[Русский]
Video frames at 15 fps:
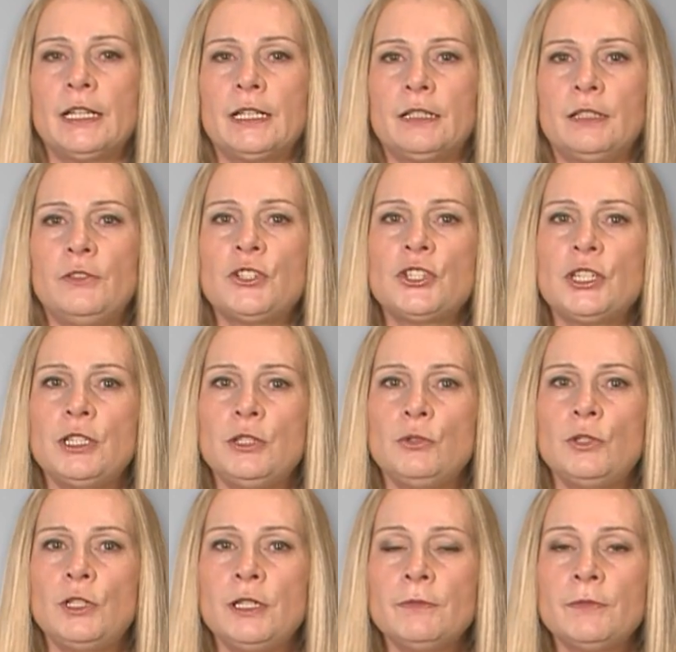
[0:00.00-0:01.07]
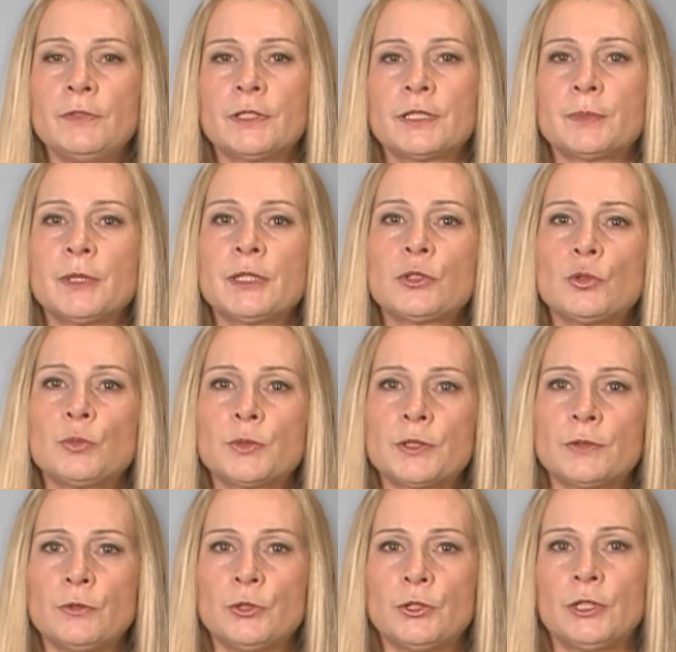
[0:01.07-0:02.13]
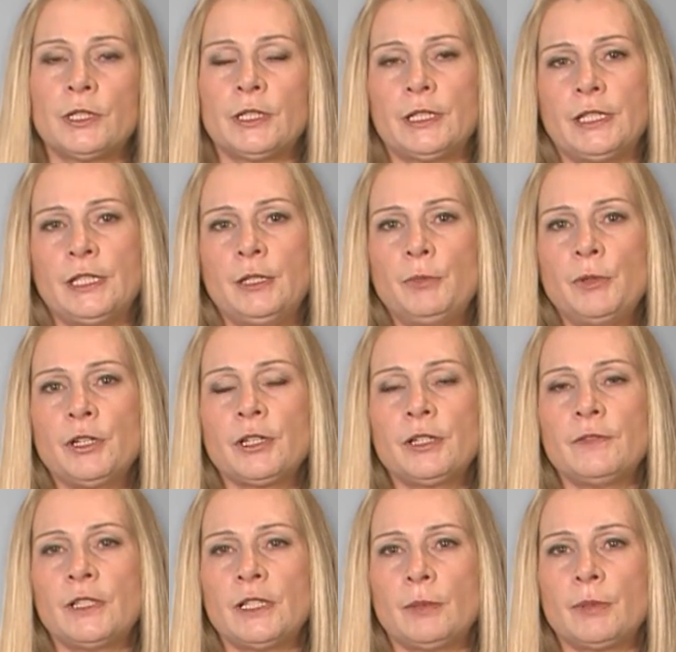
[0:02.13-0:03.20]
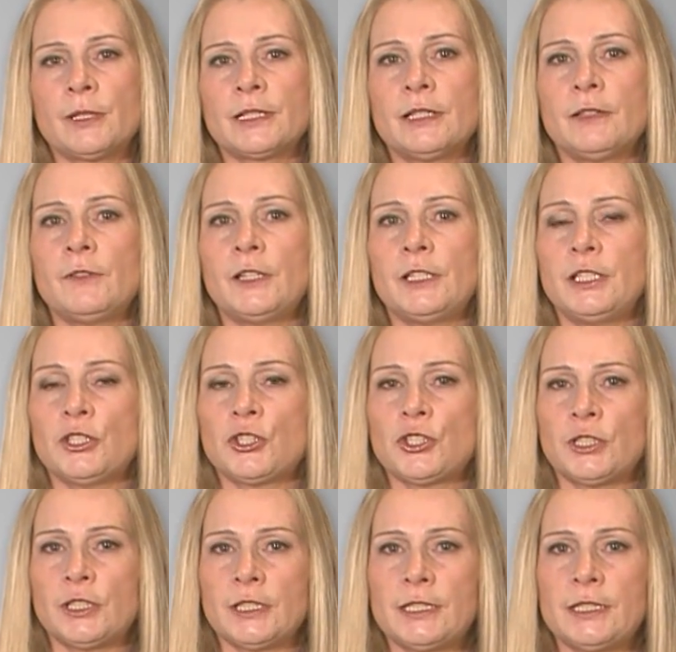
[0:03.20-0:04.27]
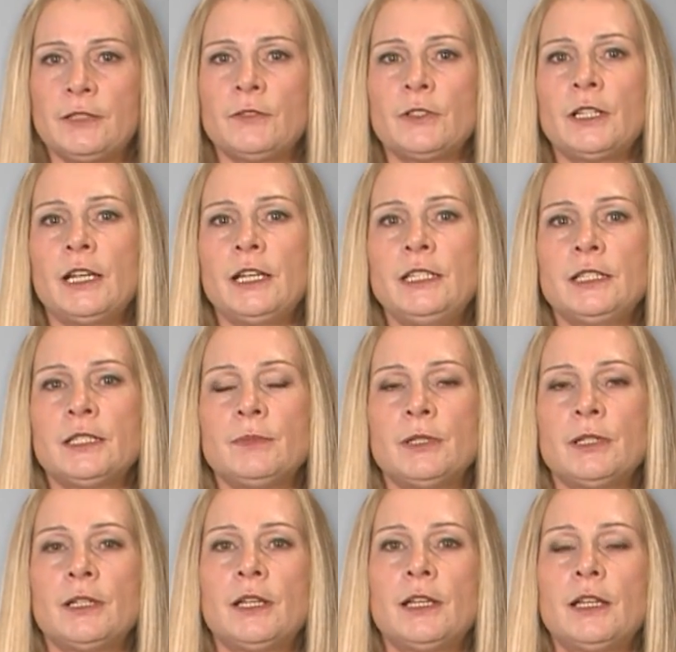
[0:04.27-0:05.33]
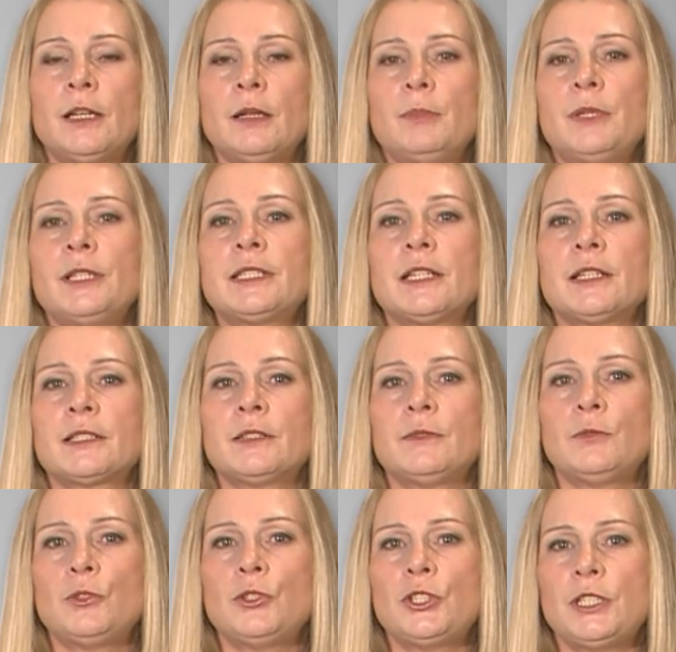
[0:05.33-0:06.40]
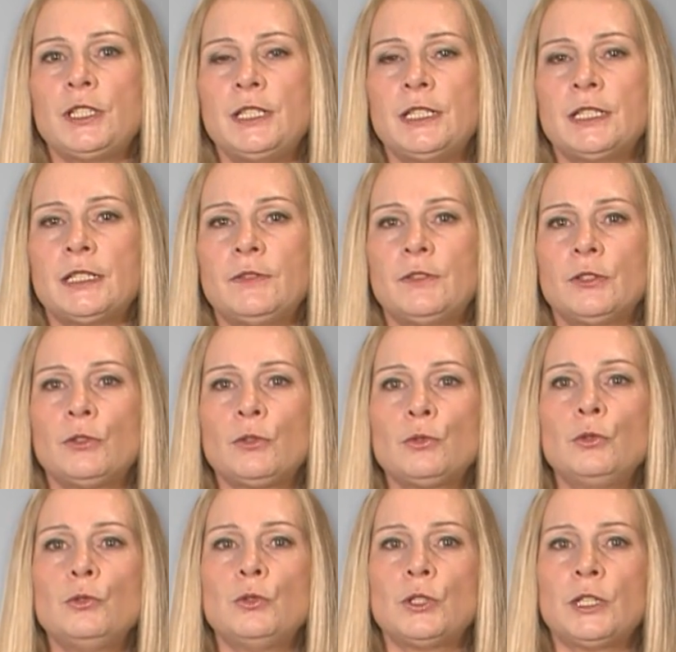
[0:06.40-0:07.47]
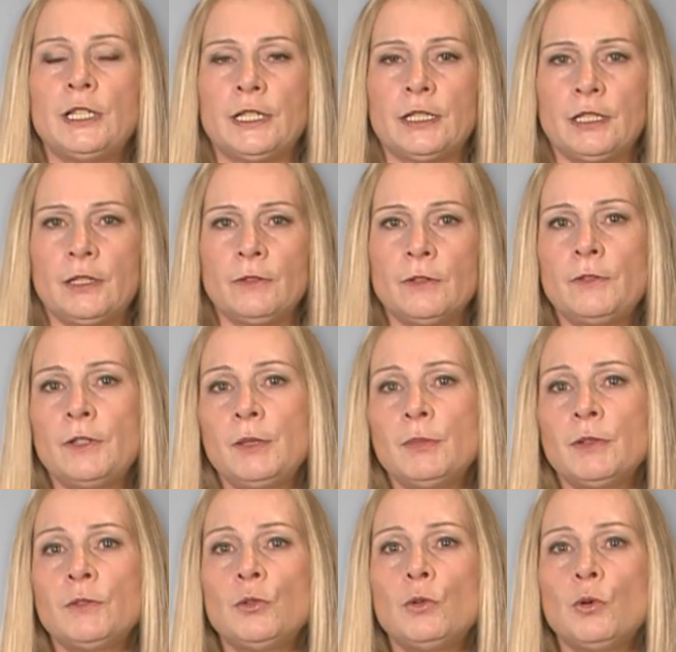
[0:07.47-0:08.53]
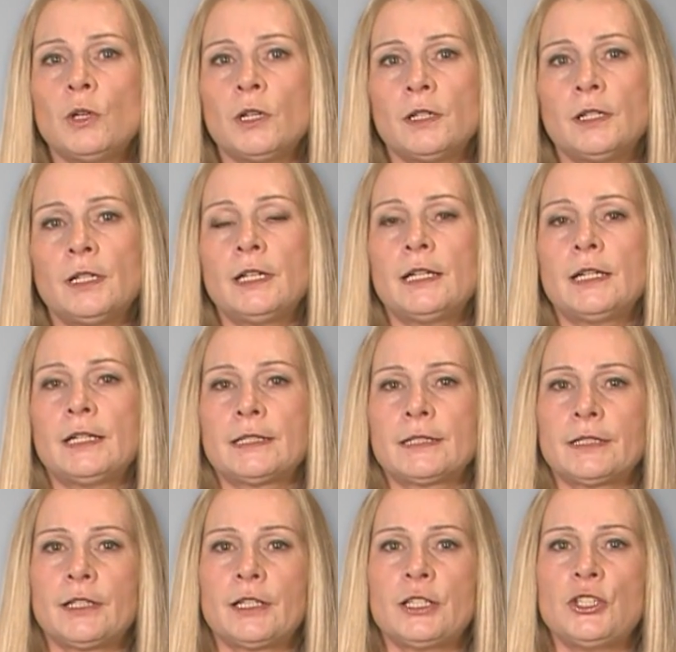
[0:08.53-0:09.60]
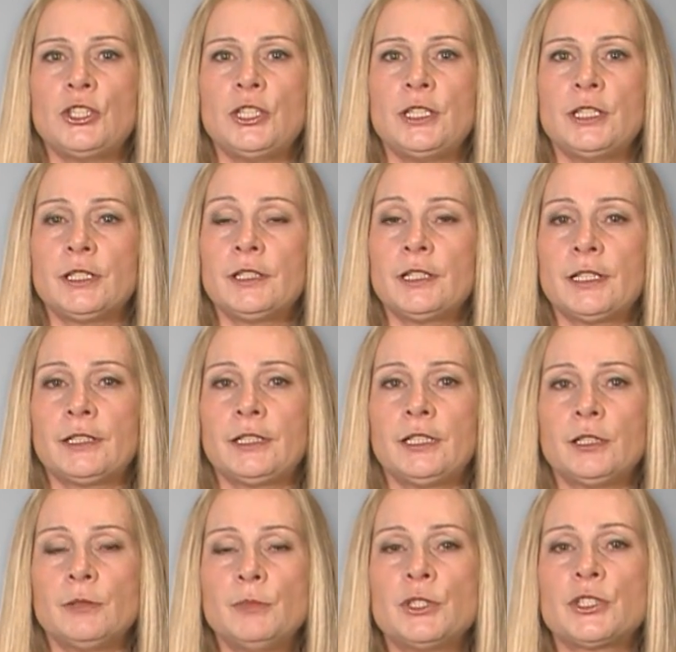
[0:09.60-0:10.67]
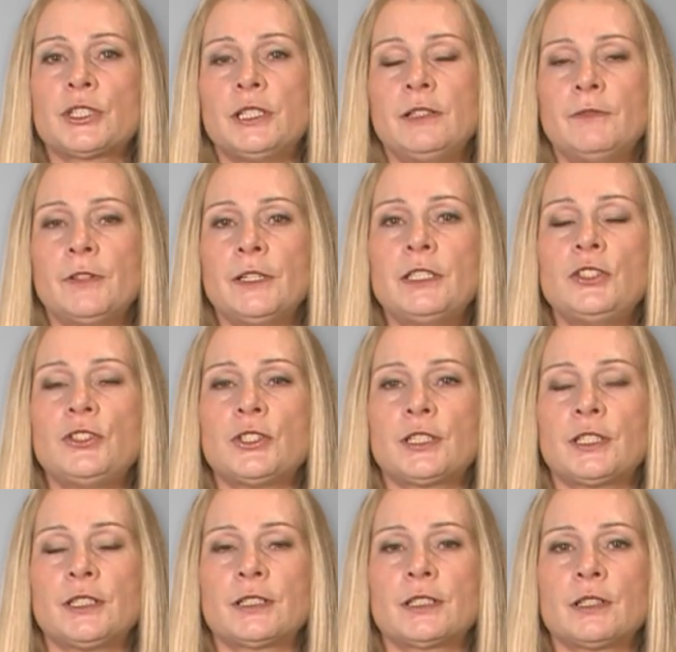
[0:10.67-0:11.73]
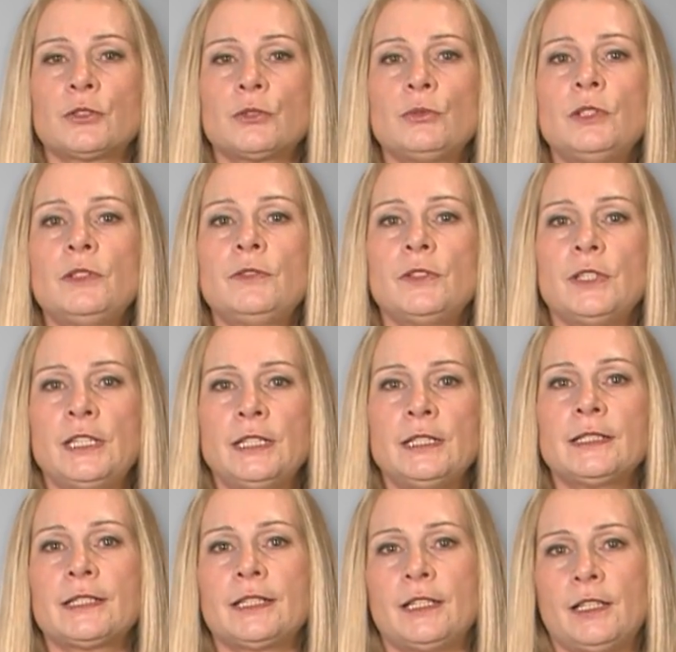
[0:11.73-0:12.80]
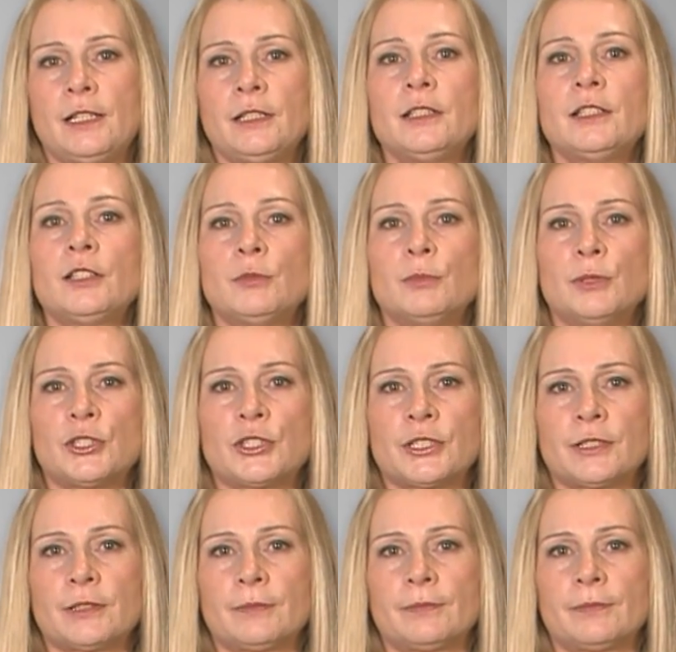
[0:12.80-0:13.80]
Движению лимфы способствует непрерывное образование жидкости в организме, присасывающее действие грудной клетки во время вдоха, сокращение гладких мышц лимфатических сосудов и скелетных мышц.